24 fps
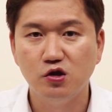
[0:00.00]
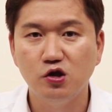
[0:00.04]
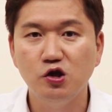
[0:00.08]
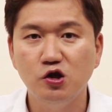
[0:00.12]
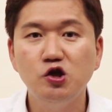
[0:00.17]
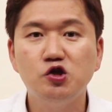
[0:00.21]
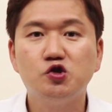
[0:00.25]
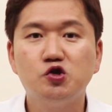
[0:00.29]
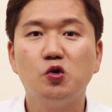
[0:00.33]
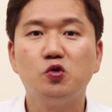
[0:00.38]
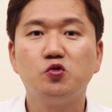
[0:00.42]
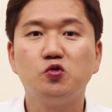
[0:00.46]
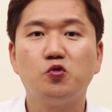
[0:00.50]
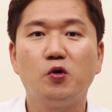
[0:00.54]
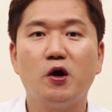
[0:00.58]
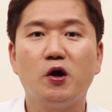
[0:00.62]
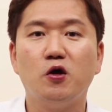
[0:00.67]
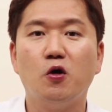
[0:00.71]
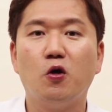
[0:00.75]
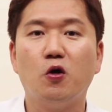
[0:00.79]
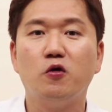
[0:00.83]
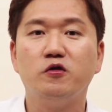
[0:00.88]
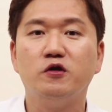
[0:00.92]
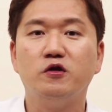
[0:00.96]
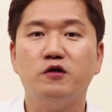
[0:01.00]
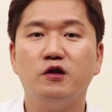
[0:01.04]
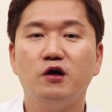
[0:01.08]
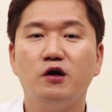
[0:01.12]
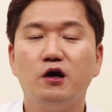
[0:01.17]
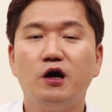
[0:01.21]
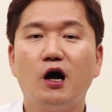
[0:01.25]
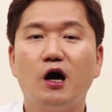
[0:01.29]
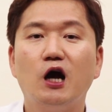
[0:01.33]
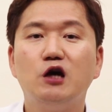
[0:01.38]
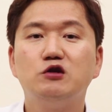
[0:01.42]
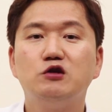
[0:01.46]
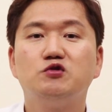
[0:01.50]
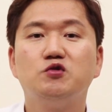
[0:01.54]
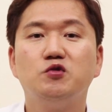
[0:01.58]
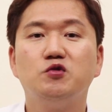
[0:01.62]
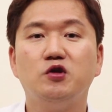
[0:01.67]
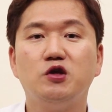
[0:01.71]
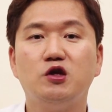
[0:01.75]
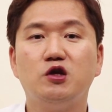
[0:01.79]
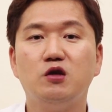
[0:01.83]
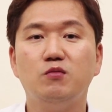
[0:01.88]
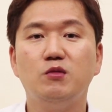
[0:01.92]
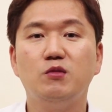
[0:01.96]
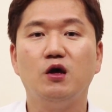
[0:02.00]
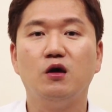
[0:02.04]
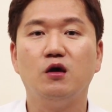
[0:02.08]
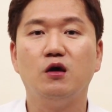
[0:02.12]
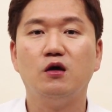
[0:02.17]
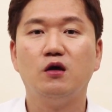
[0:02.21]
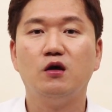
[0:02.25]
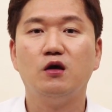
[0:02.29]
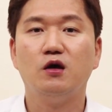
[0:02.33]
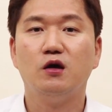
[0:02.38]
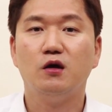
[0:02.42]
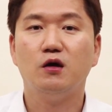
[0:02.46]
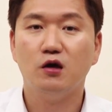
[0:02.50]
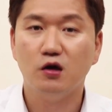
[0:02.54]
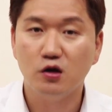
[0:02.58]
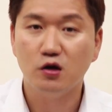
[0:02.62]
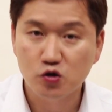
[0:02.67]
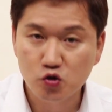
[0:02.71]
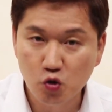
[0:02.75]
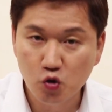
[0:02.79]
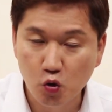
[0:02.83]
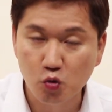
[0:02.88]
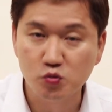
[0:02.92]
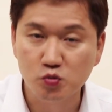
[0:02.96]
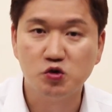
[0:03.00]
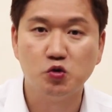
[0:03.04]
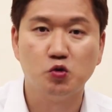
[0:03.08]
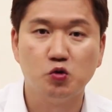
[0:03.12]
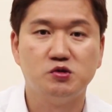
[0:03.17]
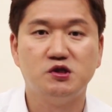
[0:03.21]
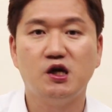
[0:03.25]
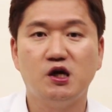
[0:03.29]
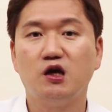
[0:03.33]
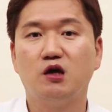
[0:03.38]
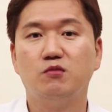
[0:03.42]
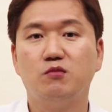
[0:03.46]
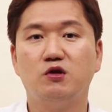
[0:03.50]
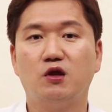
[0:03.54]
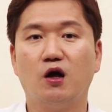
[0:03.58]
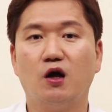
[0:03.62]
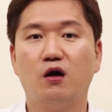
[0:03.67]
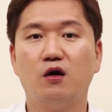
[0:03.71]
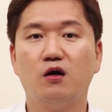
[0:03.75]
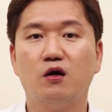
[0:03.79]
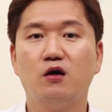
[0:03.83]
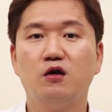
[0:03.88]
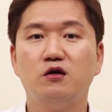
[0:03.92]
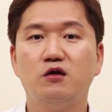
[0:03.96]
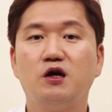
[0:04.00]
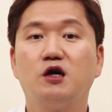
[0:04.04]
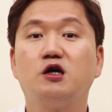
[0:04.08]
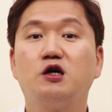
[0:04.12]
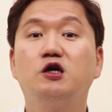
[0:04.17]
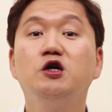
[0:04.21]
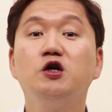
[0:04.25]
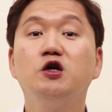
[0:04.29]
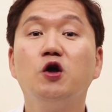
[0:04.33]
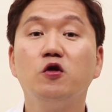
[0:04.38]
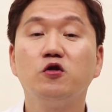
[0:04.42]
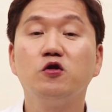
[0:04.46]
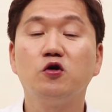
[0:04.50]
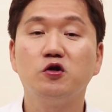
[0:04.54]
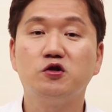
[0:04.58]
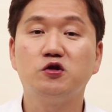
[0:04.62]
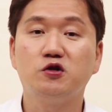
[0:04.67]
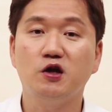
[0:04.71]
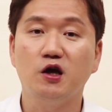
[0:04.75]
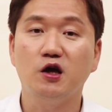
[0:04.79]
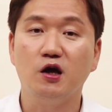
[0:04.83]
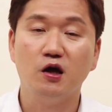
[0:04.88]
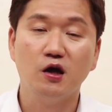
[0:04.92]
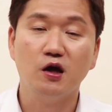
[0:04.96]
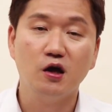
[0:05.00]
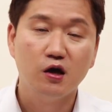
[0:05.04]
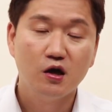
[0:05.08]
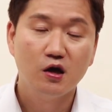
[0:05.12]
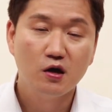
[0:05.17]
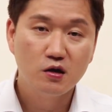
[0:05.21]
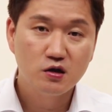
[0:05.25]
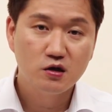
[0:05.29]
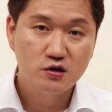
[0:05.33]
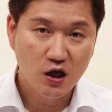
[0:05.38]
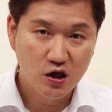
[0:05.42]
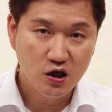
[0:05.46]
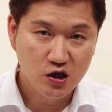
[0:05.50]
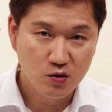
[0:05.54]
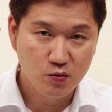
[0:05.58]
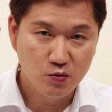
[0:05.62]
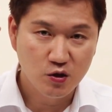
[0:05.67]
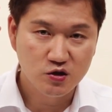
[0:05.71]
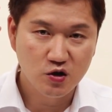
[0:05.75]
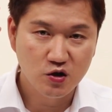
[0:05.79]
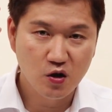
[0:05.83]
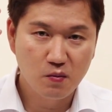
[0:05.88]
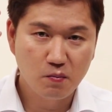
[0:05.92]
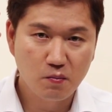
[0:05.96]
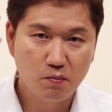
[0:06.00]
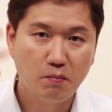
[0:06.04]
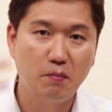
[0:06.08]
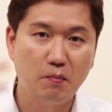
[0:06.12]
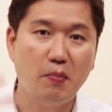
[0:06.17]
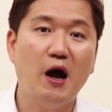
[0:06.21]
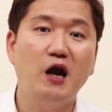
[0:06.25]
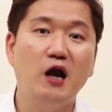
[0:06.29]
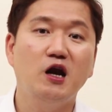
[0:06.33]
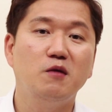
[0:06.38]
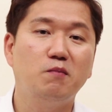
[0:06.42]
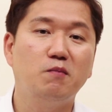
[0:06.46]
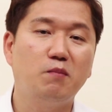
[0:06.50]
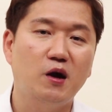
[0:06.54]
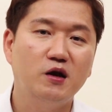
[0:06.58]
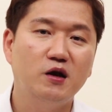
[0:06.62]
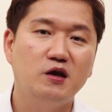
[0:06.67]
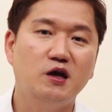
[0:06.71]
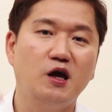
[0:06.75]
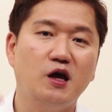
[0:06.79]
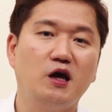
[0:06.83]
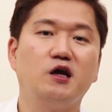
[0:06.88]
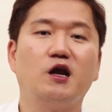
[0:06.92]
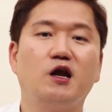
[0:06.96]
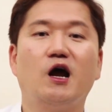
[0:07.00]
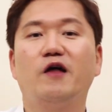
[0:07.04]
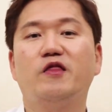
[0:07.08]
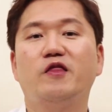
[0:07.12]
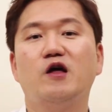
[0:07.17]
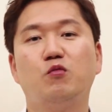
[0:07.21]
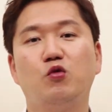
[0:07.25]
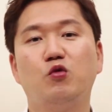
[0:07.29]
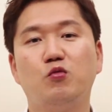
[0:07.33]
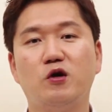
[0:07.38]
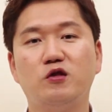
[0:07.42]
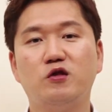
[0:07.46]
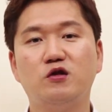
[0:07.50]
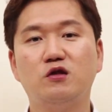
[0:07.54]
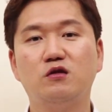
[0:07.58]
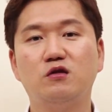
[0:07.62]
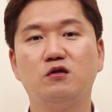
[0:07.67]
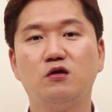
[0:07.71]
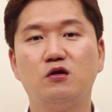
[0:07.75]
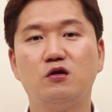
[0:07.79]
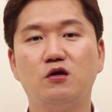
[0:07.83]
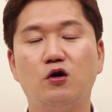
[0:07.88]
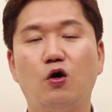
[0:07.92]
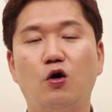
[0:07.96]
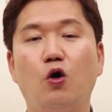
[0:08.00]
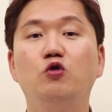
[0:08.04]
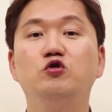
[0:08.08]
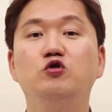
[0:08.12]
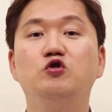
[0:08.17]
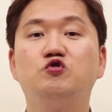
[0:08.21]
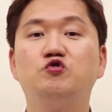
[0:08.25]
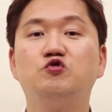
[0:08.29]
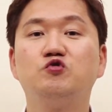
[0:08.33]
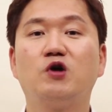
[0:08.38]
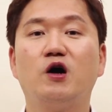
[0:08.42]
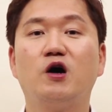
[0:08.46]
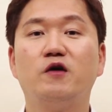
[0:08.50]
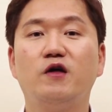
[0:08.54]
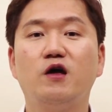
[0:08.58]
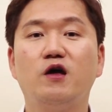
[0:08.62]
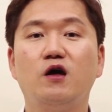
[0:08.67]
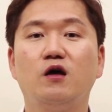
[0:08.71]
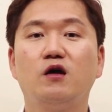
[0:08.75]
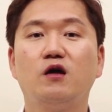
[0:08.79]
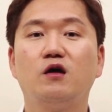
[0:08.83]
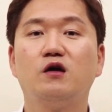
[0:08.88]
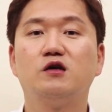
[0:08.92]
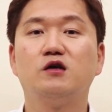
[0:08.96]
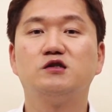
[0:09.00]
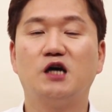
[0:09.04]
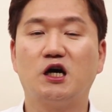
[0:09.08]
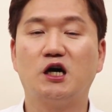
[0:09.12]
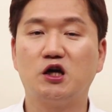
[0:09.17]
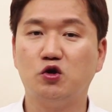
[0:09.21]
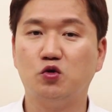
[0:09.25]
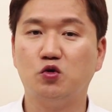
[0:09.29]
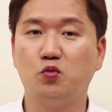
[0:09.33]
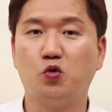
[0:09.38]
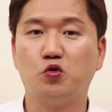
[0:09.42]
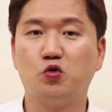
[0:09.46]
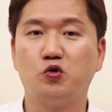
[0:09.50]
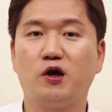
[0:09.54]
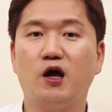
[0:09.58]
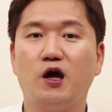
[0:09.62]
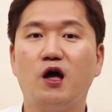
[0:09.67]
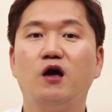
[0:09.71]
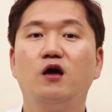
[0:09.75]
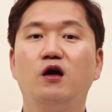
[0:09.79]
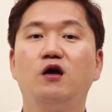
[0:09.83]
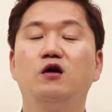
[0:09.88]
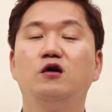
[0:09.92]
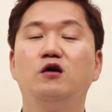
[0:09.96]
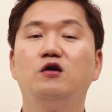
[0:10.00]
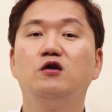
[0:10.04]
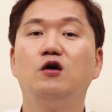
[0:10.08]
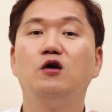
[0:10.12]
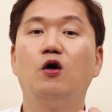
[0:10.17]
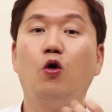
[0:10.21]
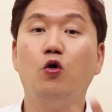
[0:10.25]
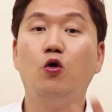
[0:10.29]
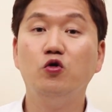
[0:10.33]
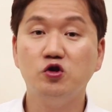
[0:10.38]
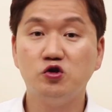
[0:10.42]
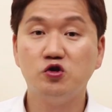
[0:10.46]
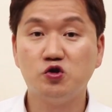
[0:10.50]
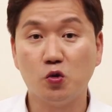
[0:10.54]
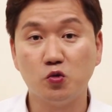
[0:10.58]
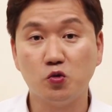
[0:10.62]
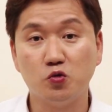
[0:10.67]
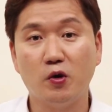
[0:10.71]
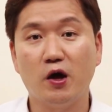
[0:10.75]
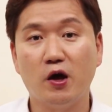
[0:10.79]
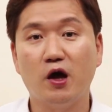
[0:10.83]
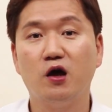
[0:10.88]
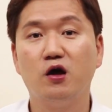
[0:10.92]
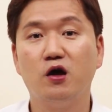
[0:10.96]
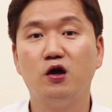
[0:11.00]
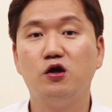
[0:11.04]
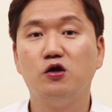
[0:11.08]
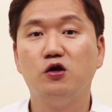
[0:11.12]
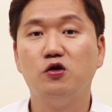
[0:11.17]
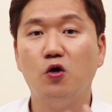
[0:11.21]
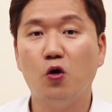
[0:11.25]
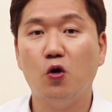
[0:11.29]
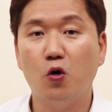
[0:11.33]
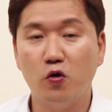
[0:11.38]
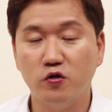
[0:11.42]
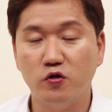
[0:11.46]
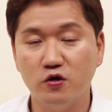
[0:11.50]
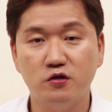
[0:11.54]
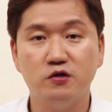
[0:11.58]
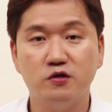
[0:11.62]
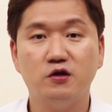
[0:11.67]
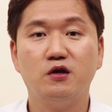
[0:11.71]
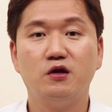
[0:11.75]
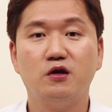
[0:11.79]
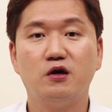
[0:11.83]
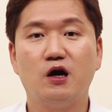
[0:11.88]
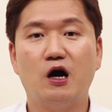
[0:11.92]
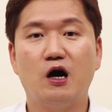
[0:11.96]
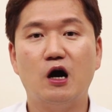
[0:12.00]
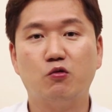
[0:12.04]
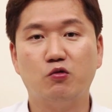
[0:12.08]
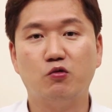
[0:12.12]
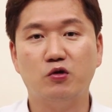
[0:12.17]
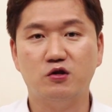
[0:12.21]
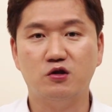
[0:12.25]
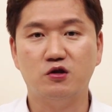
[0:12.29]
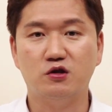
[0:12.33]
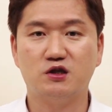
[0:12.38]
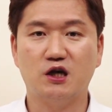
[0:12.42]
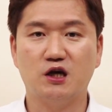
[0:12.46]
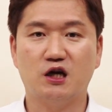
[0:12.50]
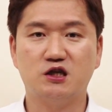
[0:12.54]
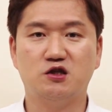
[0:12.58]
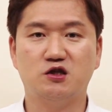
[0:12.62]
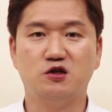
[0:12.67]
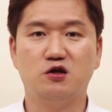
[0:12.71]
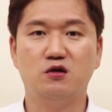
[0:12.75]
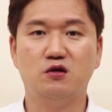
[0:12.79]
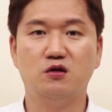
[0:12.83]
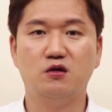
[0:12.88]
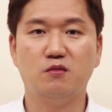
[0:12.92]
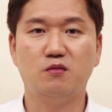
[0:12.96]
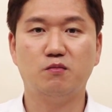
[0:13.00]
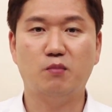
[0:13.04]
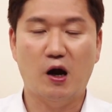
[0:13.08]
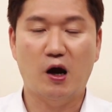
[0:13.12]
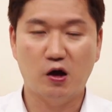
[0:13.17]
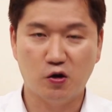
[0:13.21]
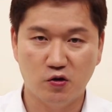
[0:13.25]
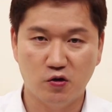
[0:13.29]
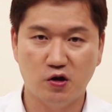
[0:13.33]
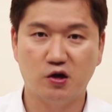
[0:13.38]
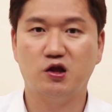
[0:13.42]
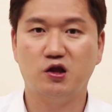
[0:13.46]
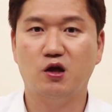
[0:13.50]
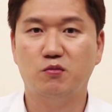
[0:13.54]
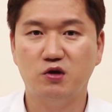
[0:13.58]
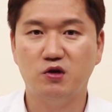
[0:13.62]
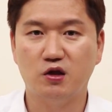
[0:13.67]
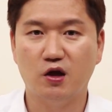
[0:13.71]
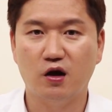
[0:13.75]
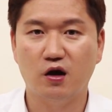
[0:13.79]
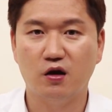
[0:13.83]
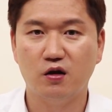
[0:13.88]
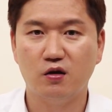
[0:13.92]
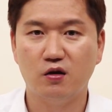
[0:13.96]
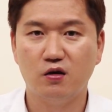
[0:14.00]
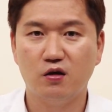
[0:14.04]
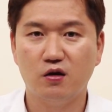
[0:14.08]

이 정도의 영어는 할 수 있는 힘이 조금씩 조금씩 생깁니다. 그런 것들이 생기면서 빨리빨리 얘기를 하다 보면은 어느 순간에 자기도 모르게 어느 정도의 영어는 하고 있는 자신을 발견하게 됩니다.